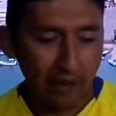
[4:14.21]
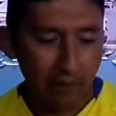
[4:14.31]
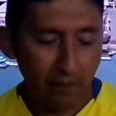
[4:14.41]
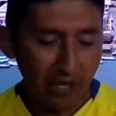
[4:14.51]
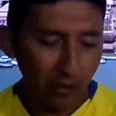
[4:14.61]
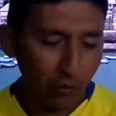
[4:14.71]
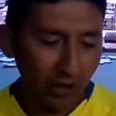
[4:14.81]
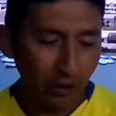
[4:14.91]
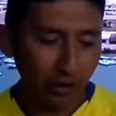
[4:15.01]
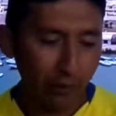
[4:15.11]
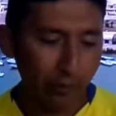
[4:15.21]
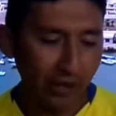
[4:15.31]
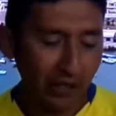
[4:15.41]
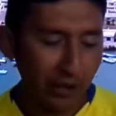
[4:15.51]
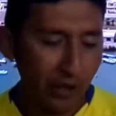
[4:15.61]
me llegó una
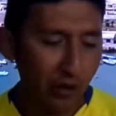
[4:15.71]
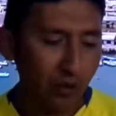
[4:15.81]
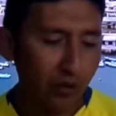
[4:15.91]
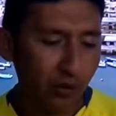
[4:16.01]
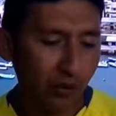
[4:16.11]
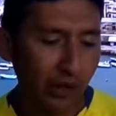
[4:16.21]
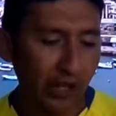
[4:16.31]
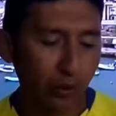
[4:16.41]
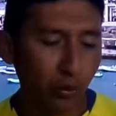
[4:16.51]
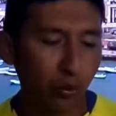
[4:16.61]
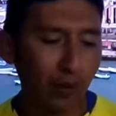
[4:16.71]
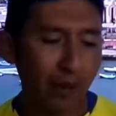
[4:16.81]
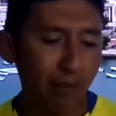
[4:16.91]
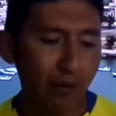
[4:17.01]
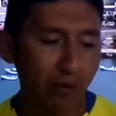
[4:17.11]
notificación de tu
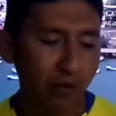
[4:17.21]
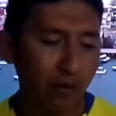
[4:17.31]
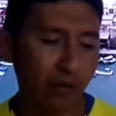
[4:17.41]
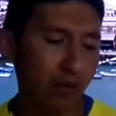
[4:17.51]
nuevo